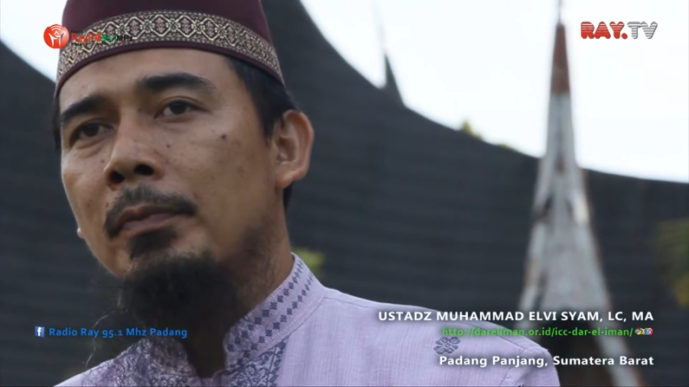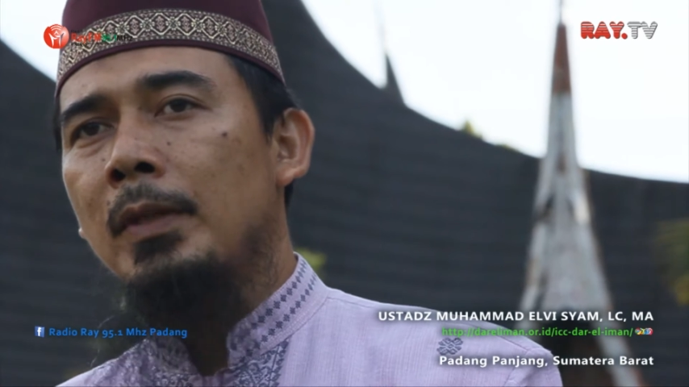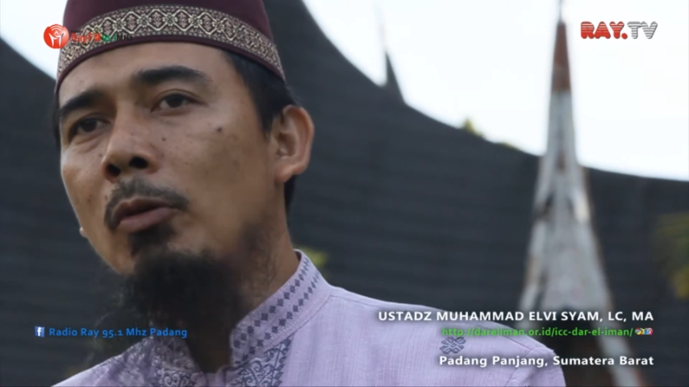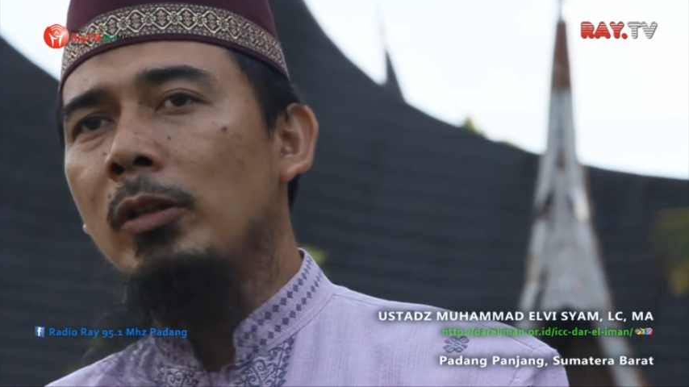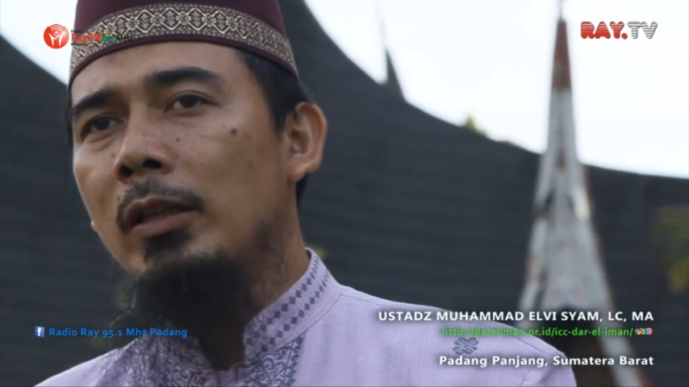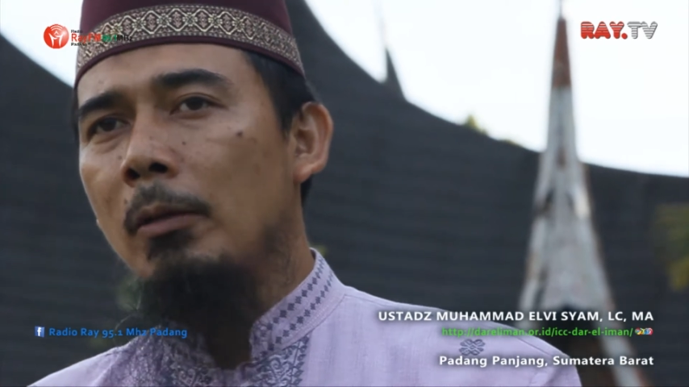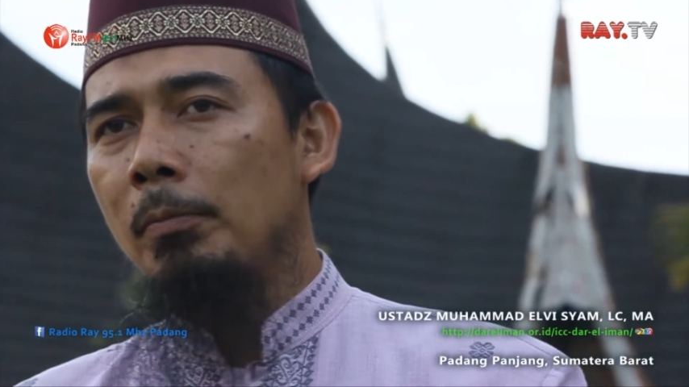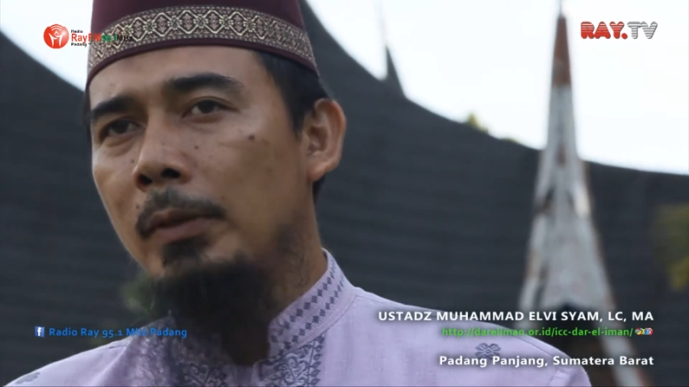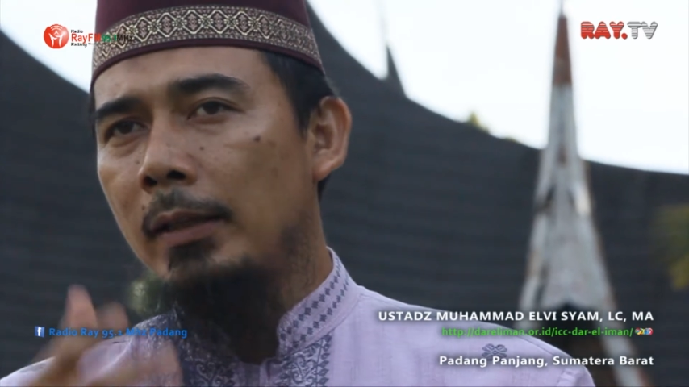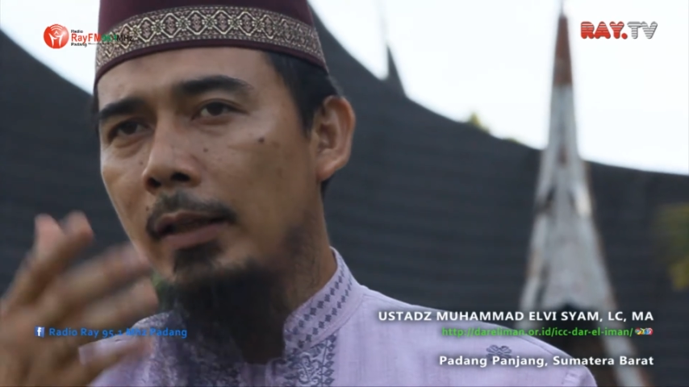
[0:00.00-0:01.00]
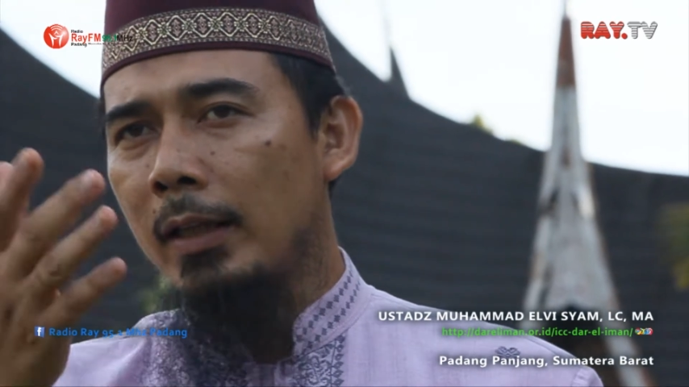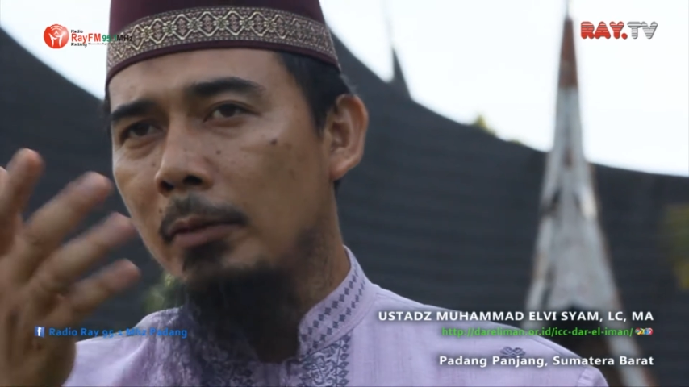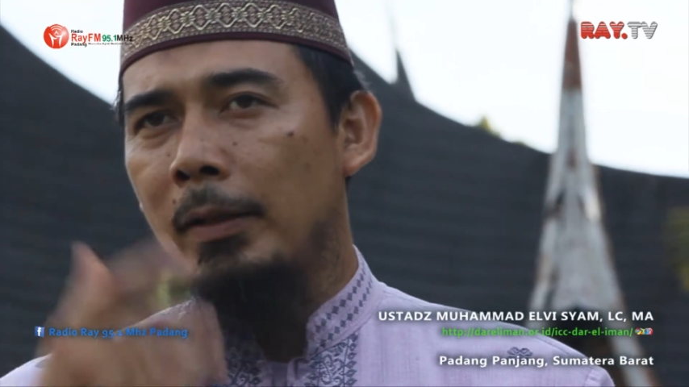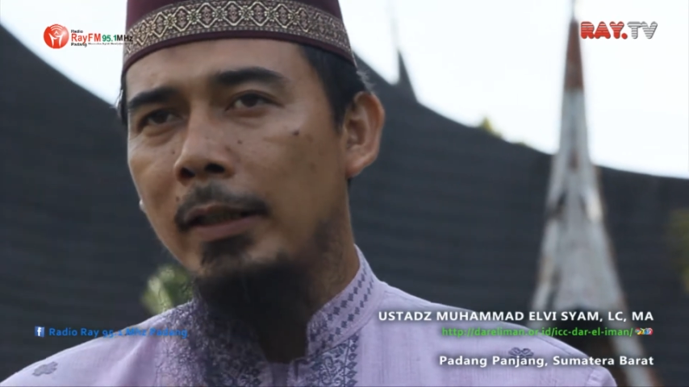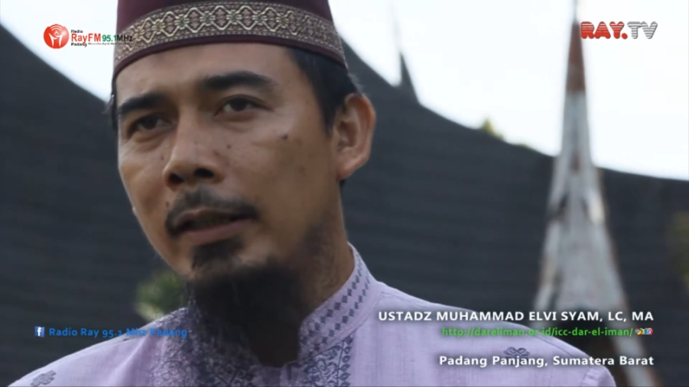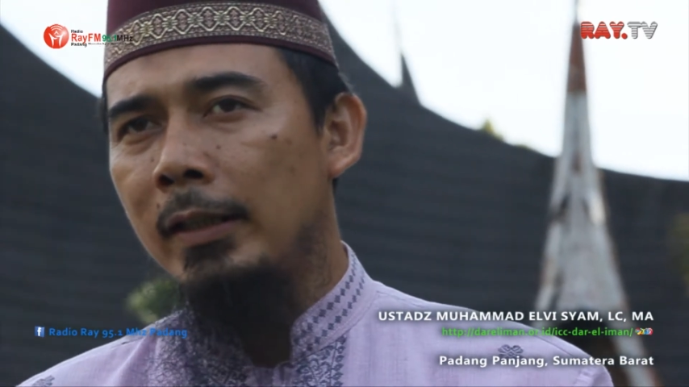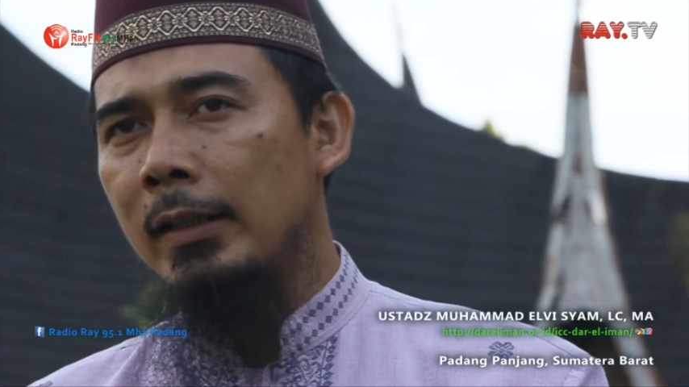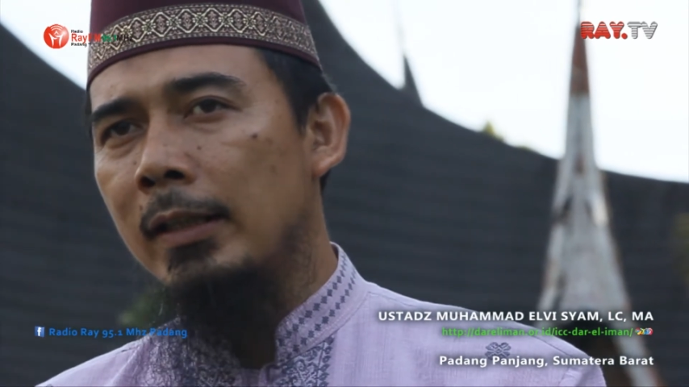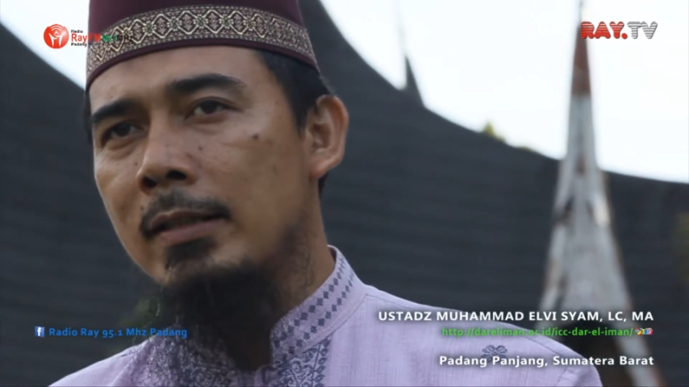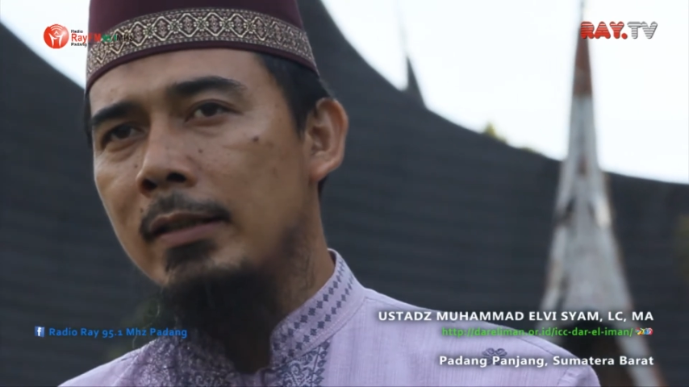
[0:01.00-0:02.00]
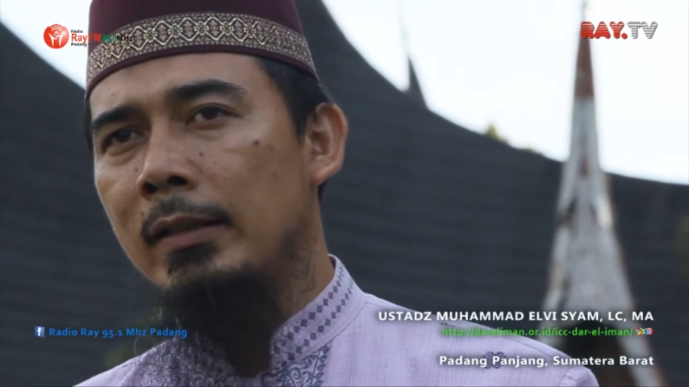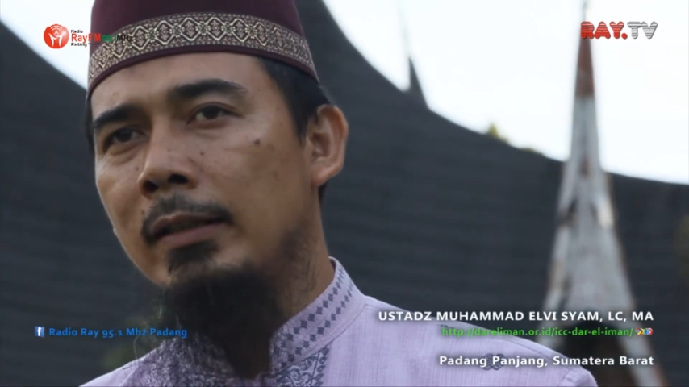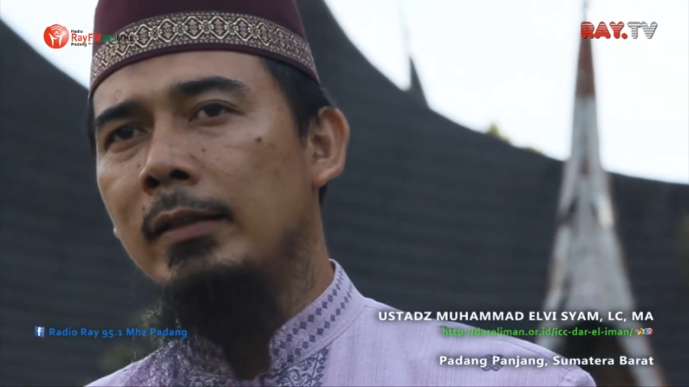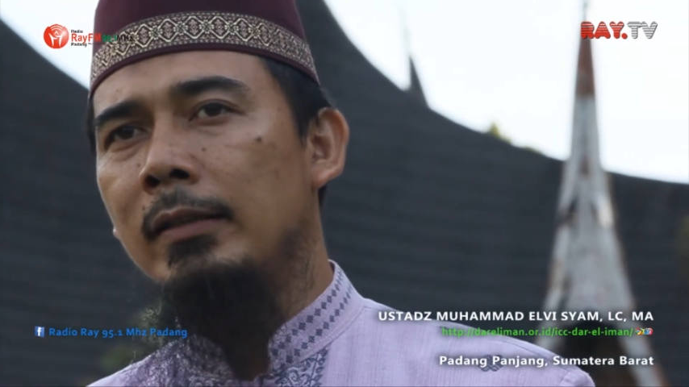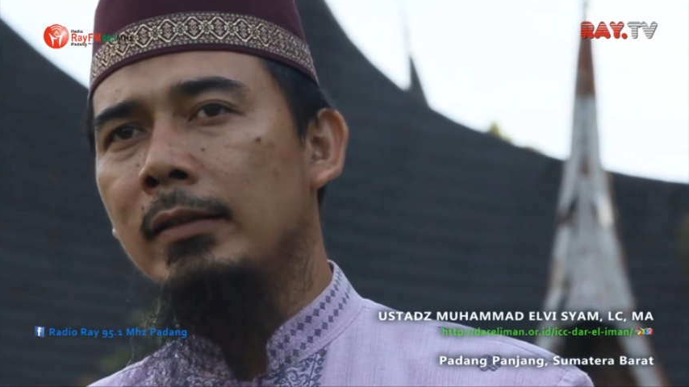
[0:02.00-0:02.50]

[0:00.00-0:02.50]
Namun kita tanyakan pada diri kita sendiri.